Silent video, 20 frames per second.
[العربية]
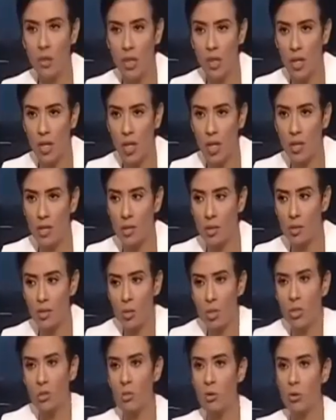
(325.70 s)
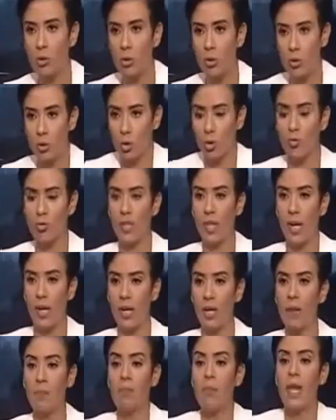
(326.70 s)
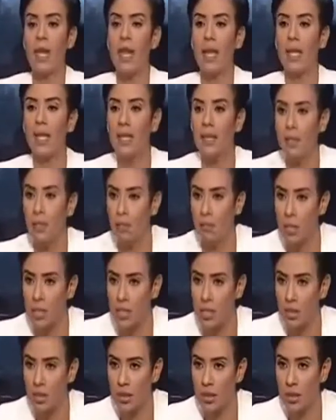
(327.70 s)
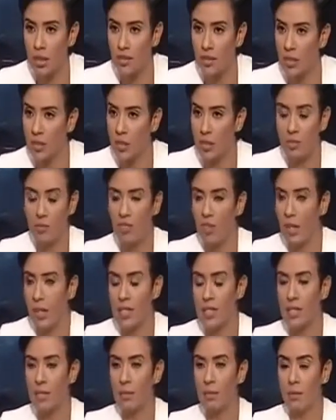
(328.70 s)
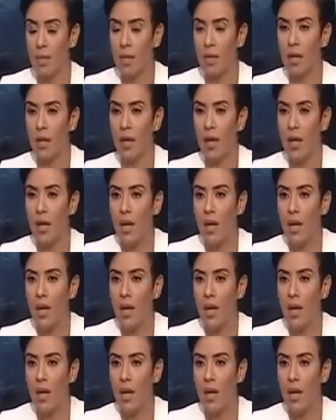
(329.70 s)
هناك رأي ان ده دستور استفتي عليه ملايين المصريين يا فندم فلازم